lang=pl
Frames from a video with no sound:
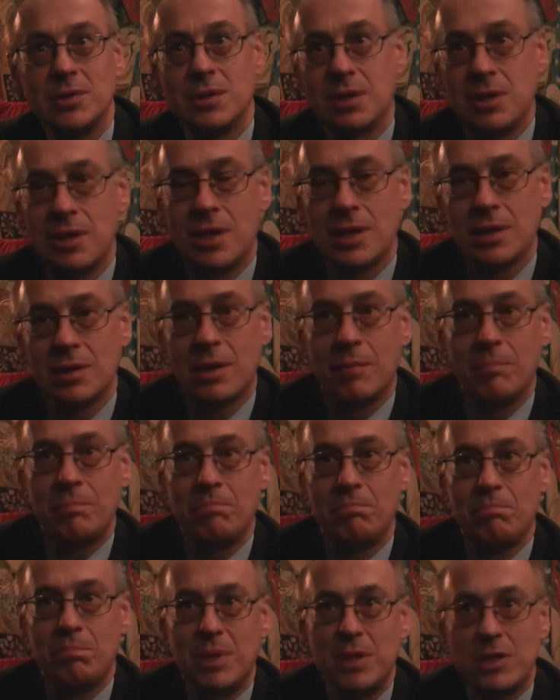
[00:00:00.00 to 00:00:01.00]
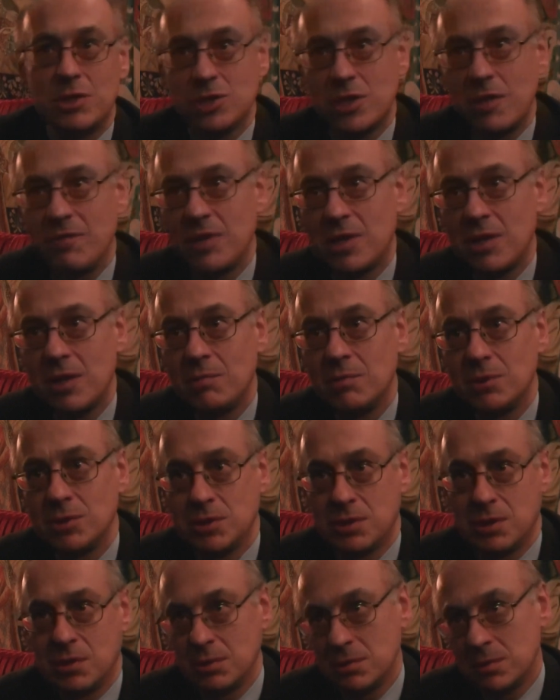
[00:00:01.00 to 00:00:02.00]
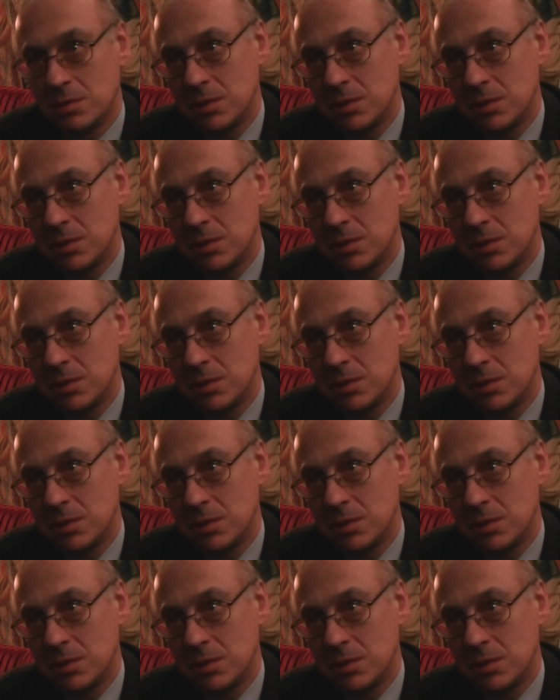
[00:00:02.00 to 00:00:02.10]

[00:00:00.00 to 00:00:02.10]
No i ta pierwsza wiadomość to,